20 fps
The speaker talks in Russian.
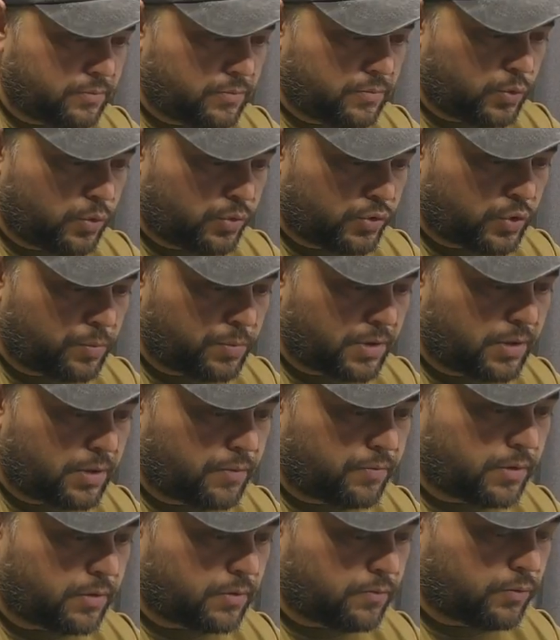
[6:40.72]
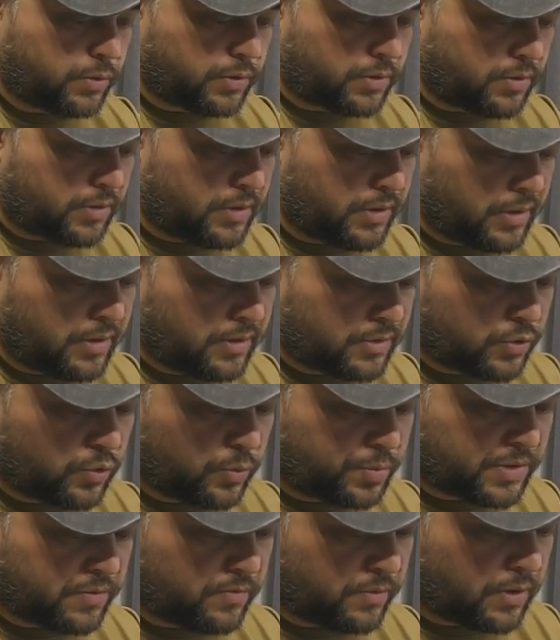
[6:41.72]
то, чем я говорил. Вот тяга,
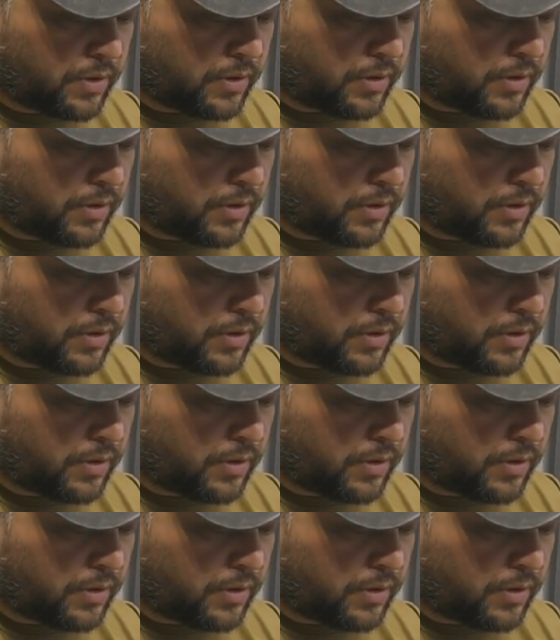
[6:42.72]
собственно,